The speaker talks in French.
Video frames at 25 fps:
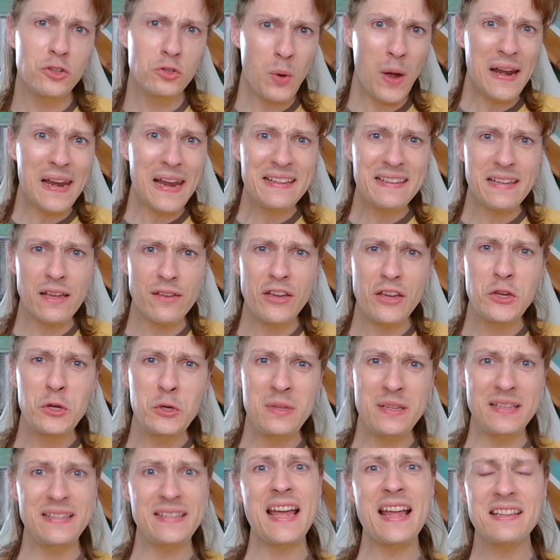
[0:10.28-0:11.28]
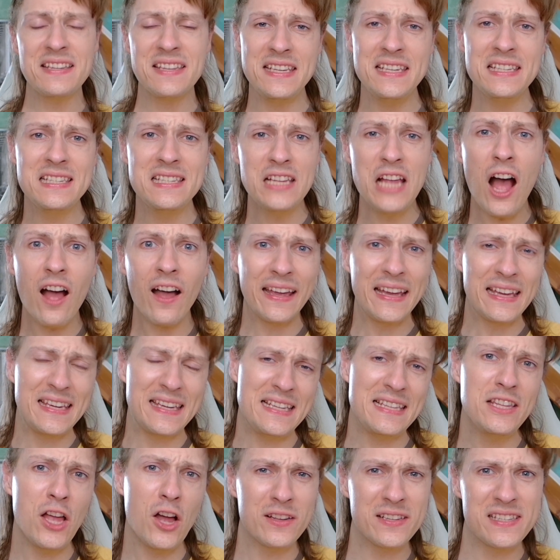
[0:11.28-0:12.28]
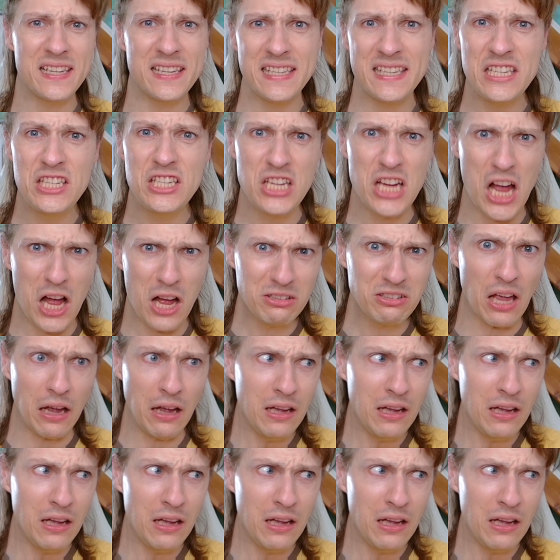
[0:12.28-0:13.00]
toilettes avec une tête qui sort et qui danse et qui chante